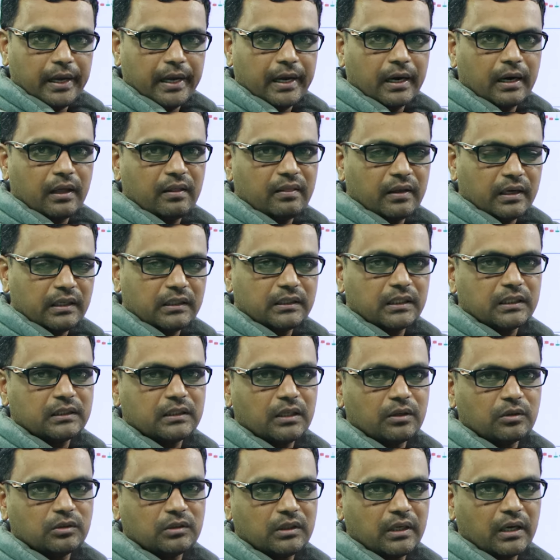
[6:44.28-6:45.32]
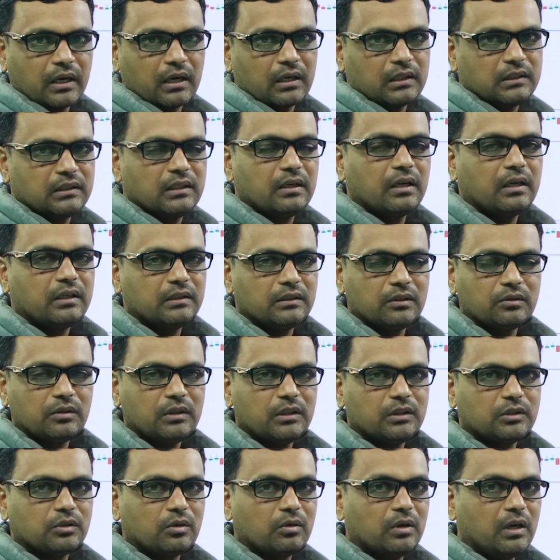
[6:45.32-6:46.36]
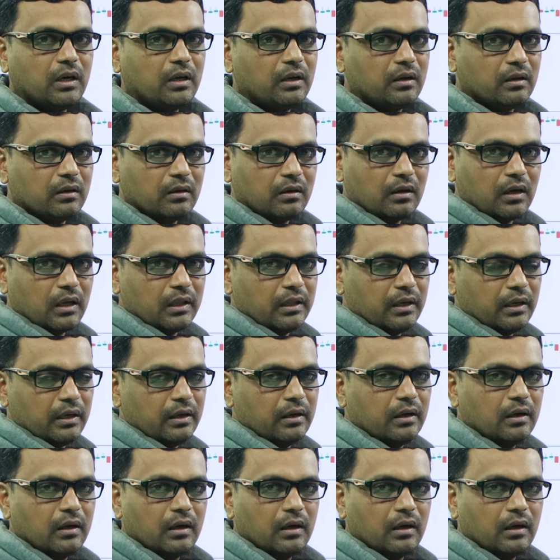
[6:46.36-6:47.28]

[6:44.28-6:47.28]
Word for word: ఎక్కడైతే రిజెక్షన్ వస్తే అక్కడ చిన్న రిస్క్ తీసుకోవాలి అది